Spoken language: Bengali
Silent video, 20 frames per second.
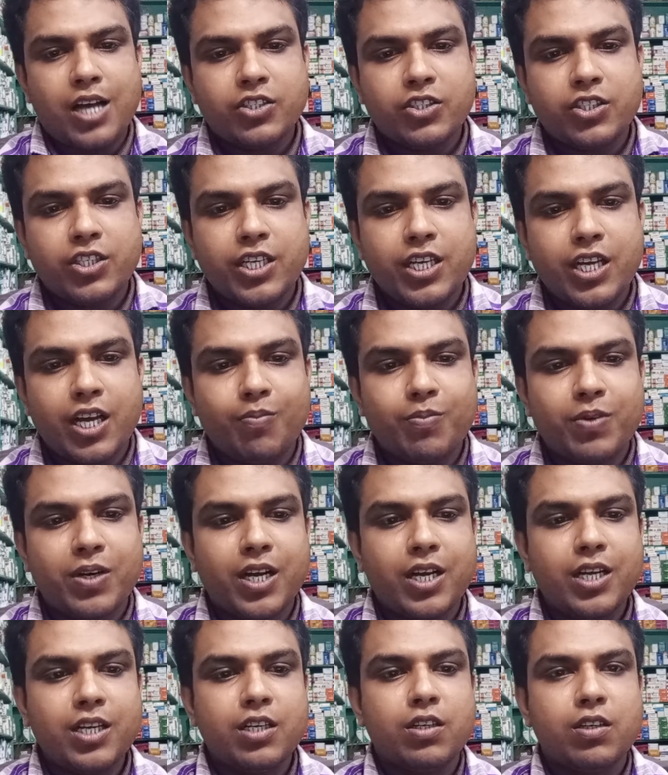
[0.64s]
আজকে
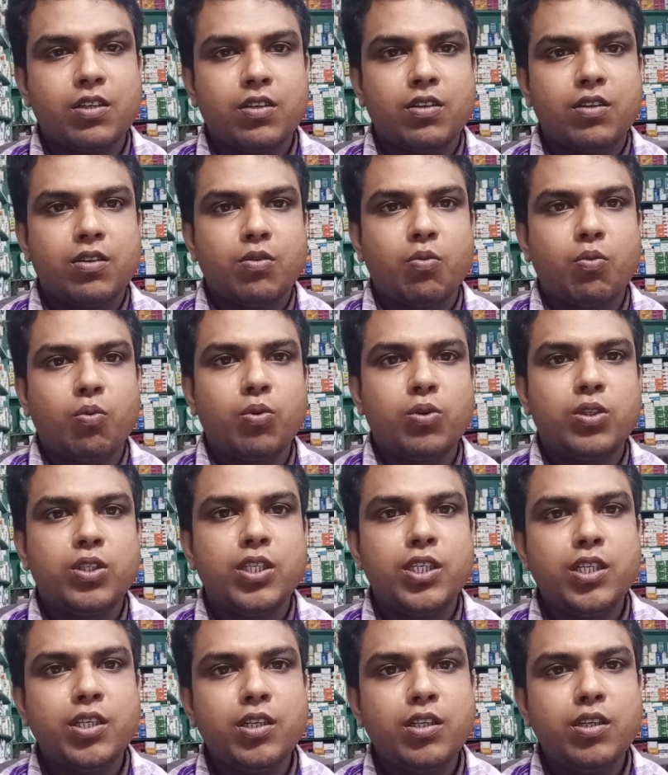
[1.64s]
আমরা
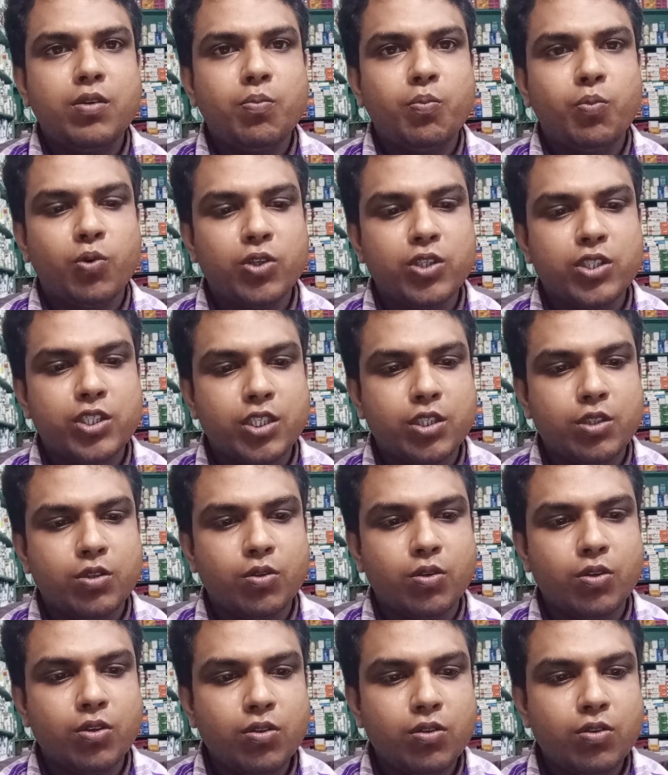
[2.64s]
অতি পরিচিত
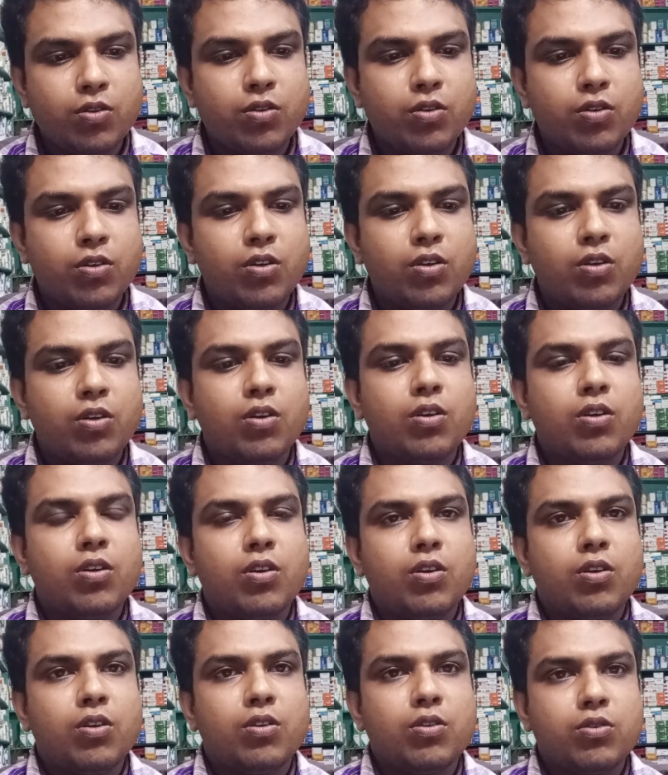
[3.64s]

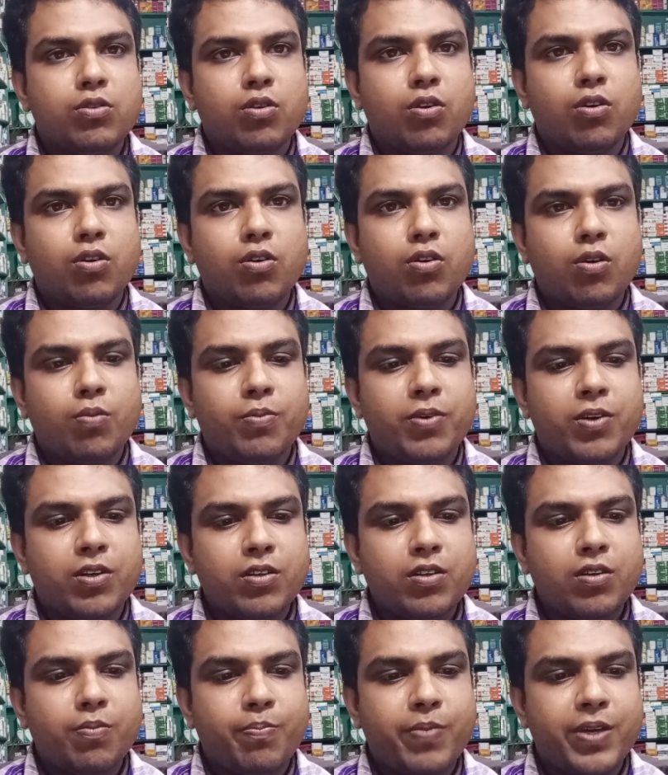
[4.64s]

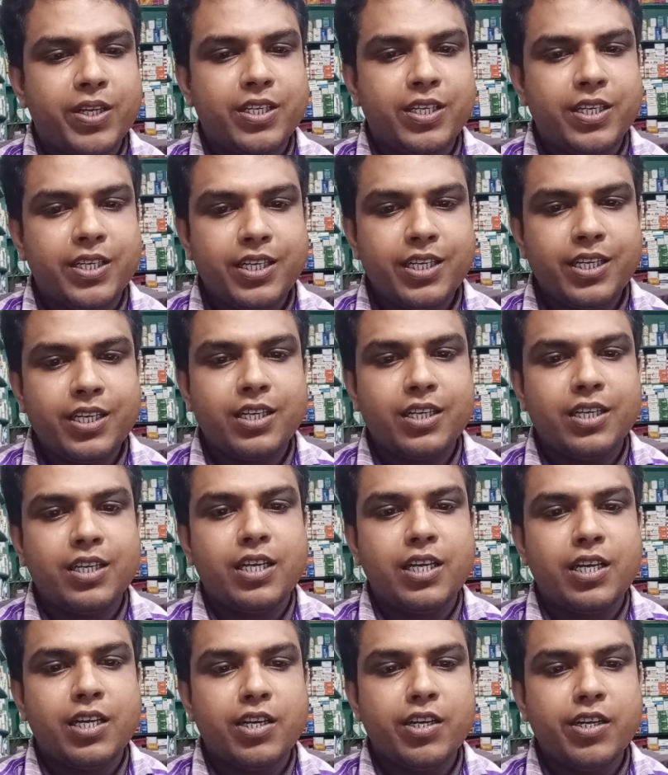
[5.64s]
সংক্রমক ব্যাধি
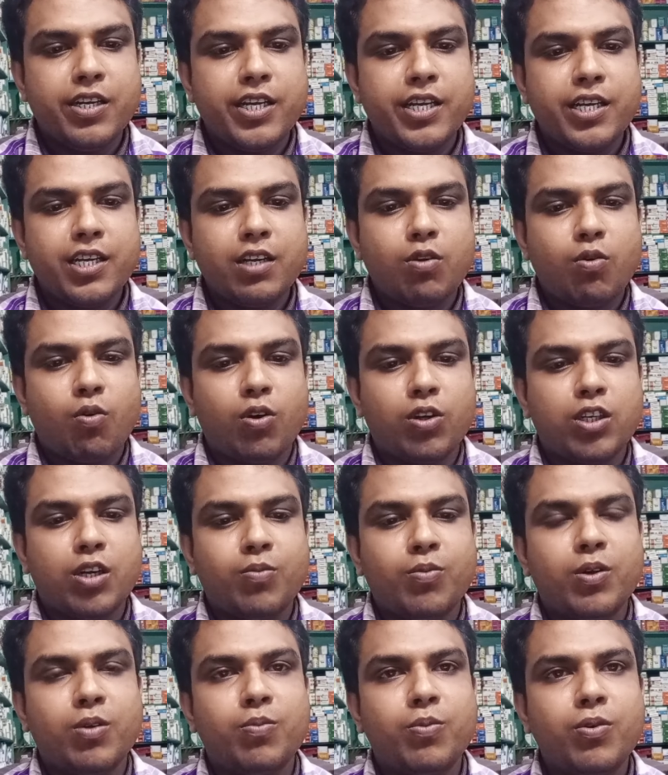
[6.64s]
নিয়ে কথা
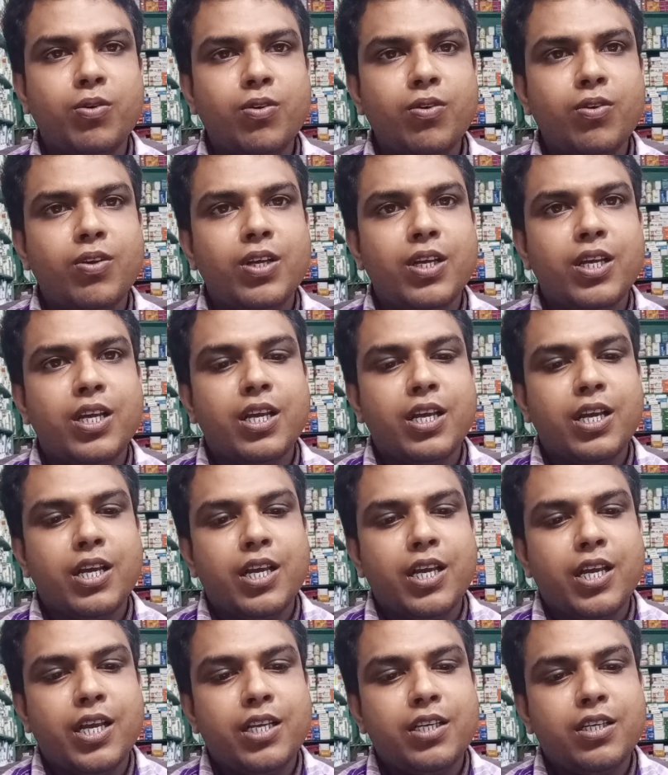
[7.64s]
বলবো
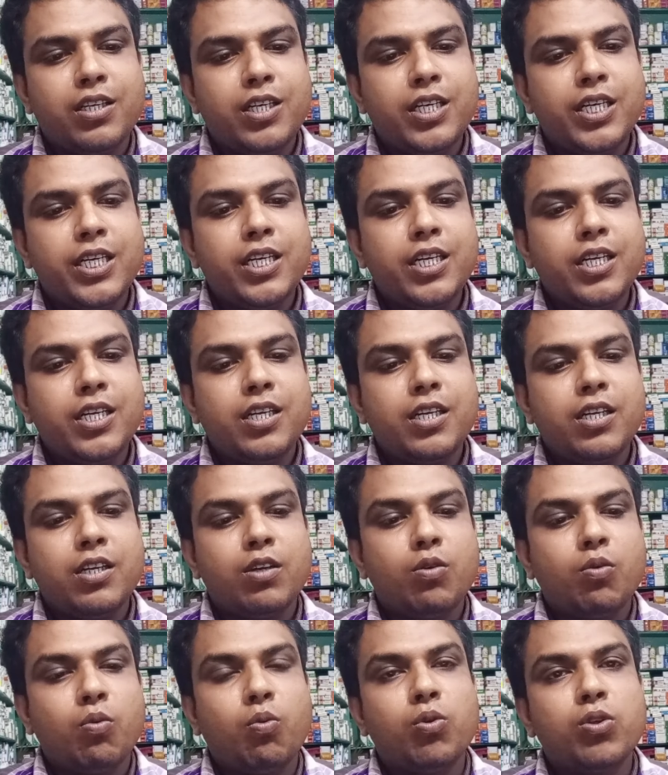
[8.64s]
এটি
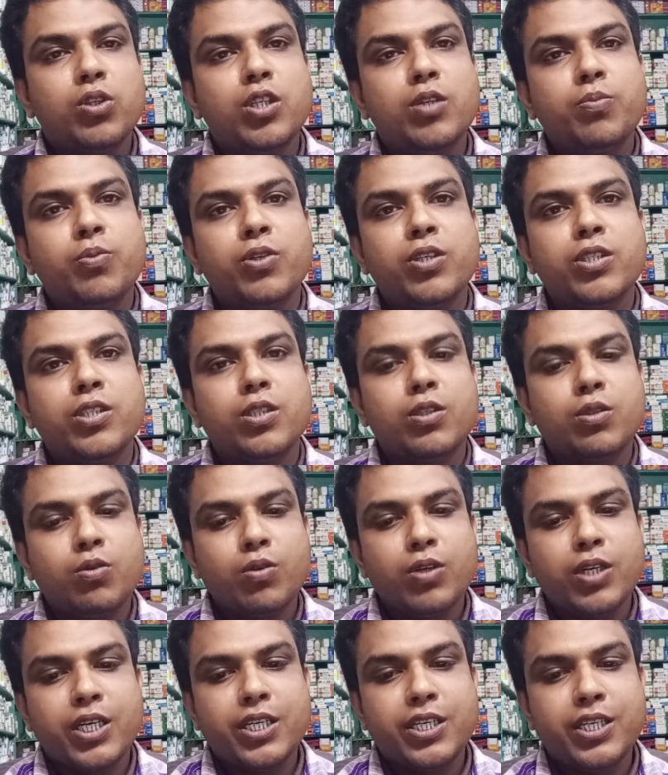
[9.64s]
অতি পরিচিত
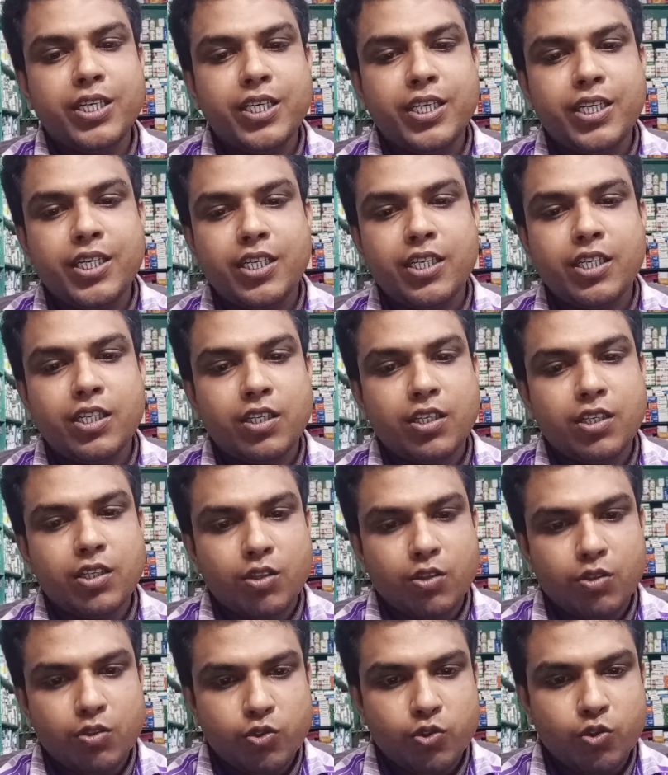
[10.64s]
একটি
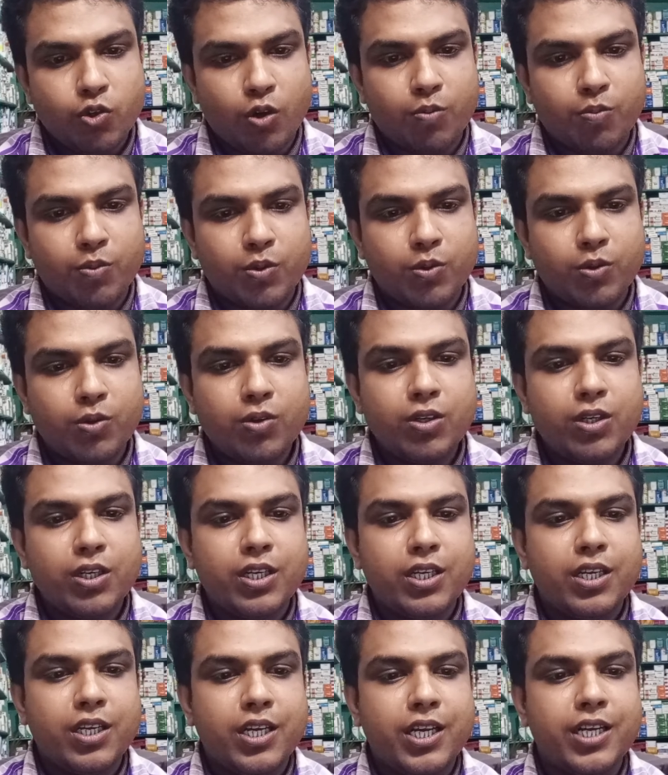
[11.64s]
চর্মরোগ
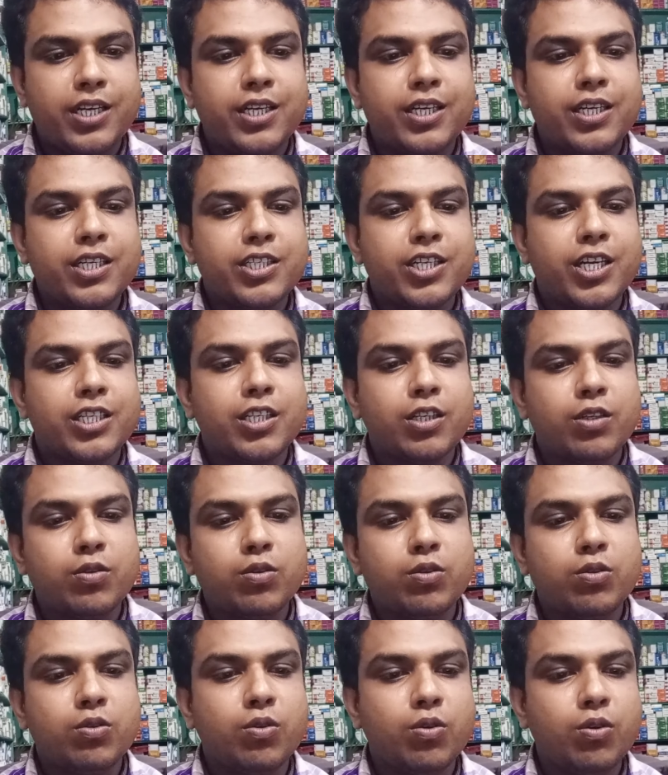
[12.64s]
এটাকে
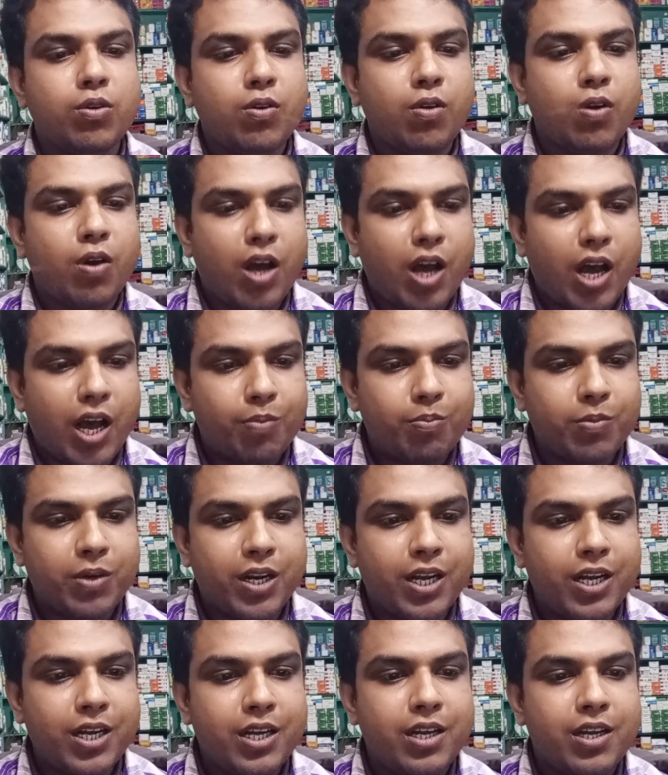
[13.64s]
সাধারণত
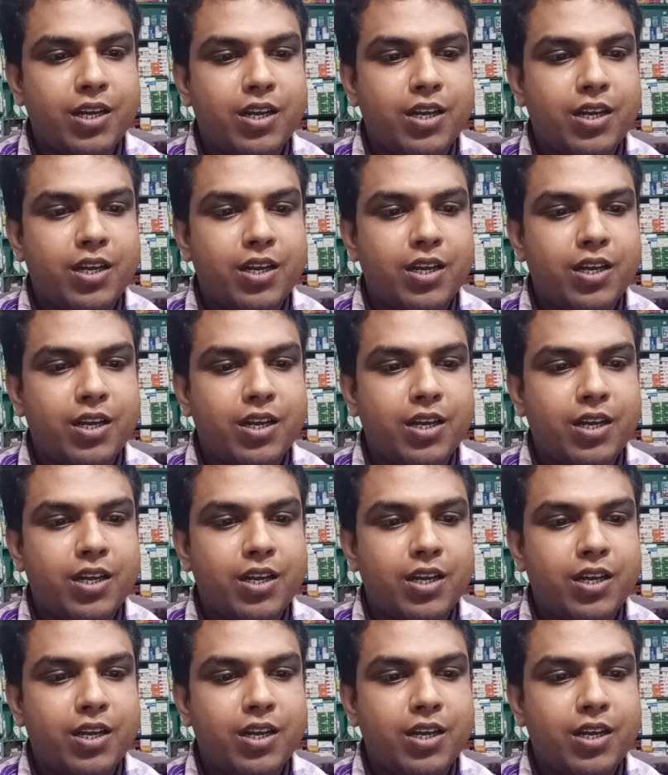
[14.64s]
আমরা